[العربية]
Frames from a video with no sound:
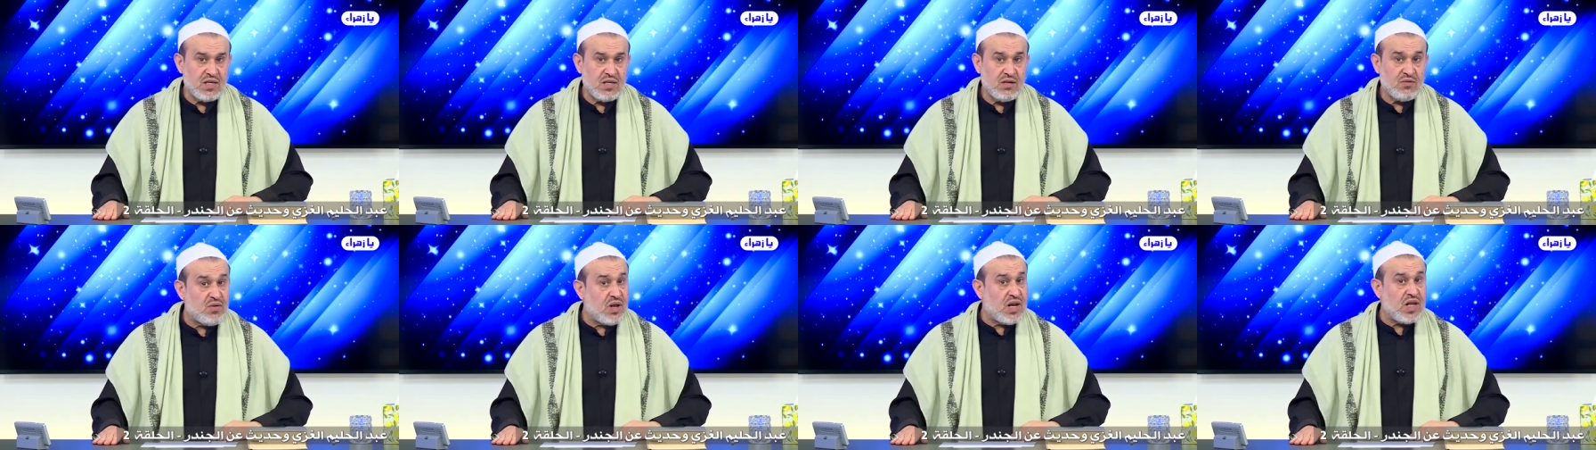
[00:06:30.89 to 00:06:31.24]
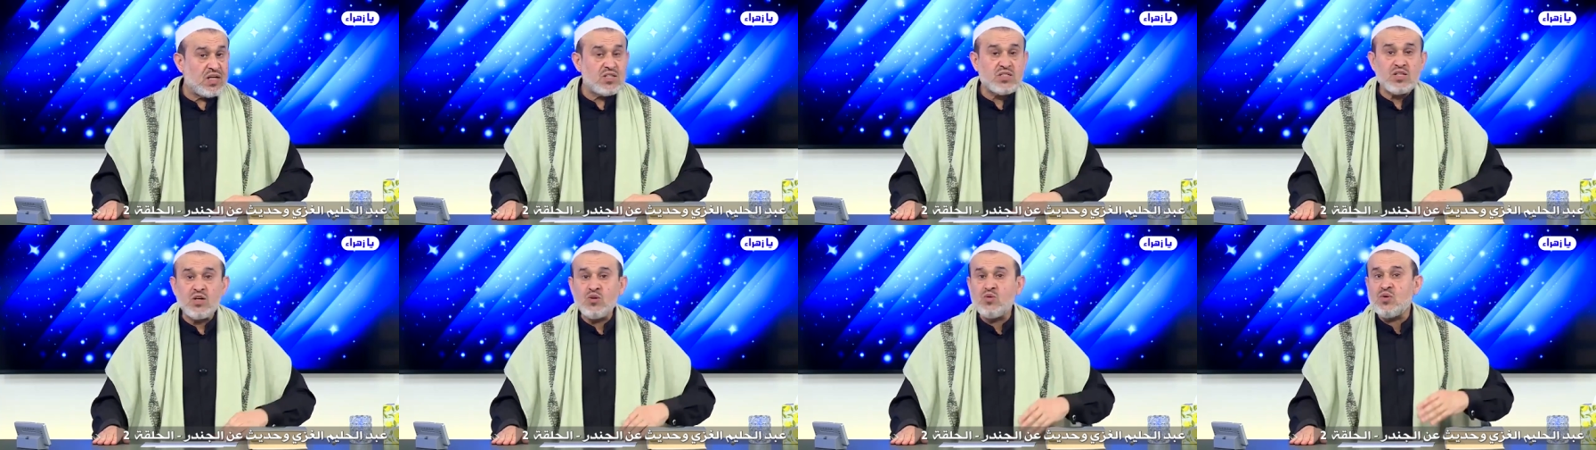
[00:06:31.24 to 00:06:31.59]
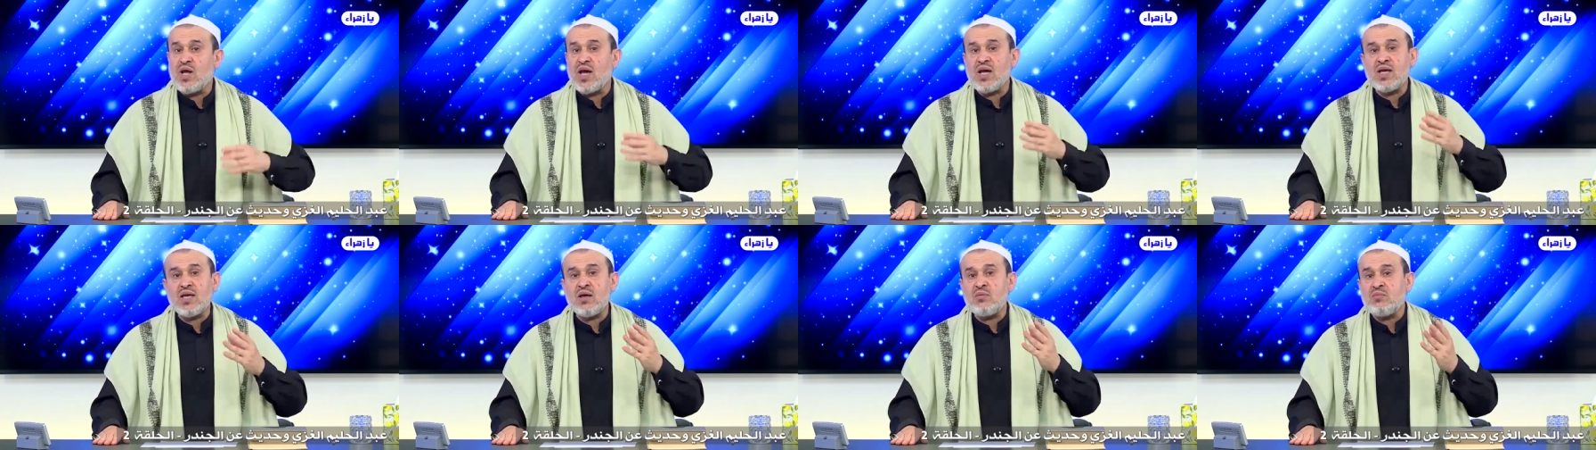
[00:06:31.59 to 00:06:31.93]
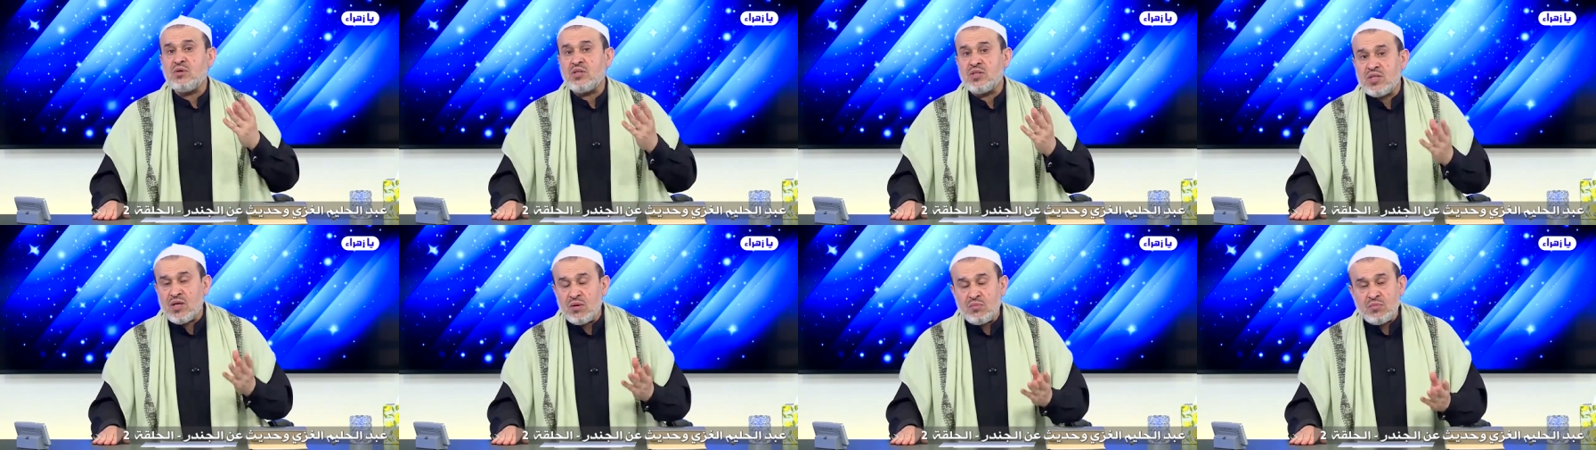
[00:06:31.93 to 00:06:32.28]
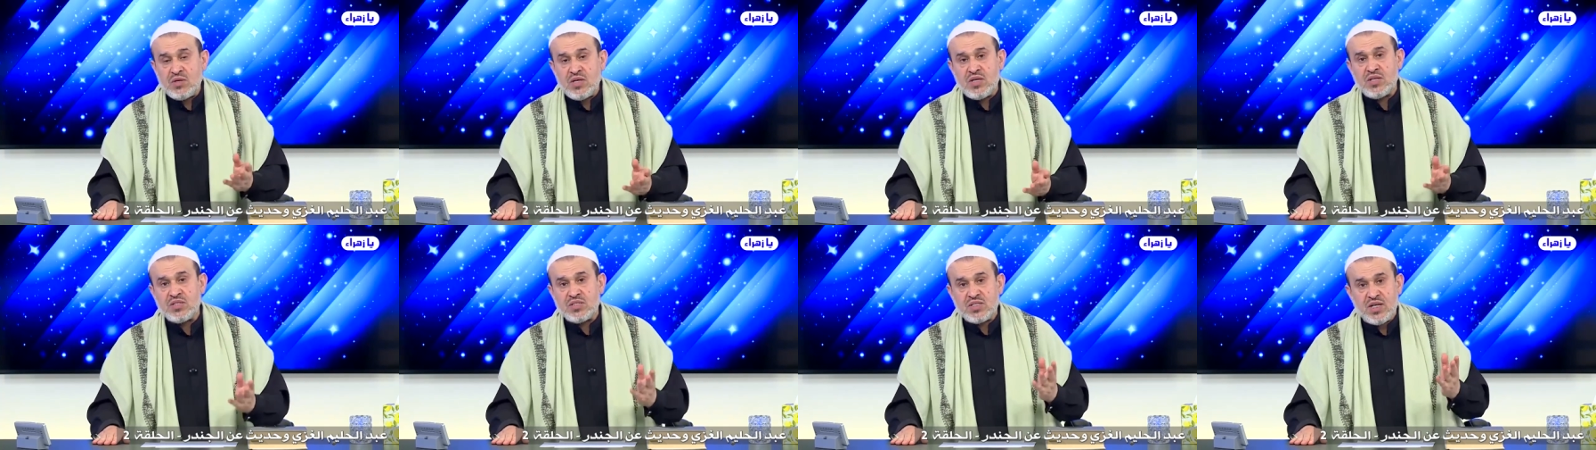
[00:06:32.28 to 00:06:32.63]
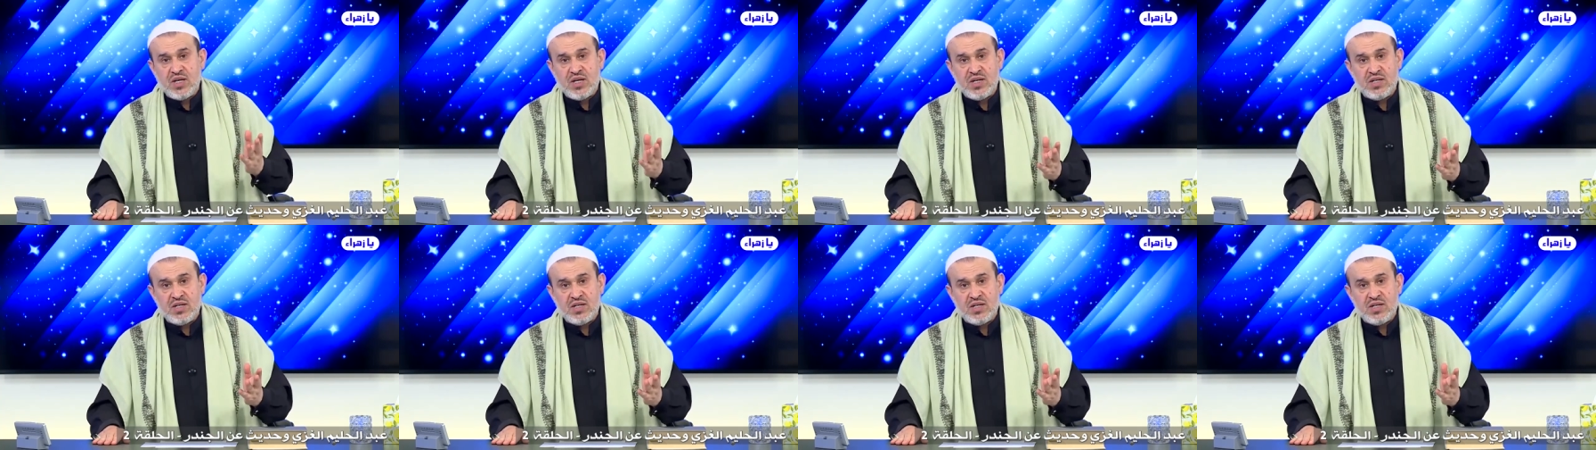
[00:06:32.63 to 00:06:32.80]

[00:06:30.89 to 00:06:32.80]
فليس هناك من تمييز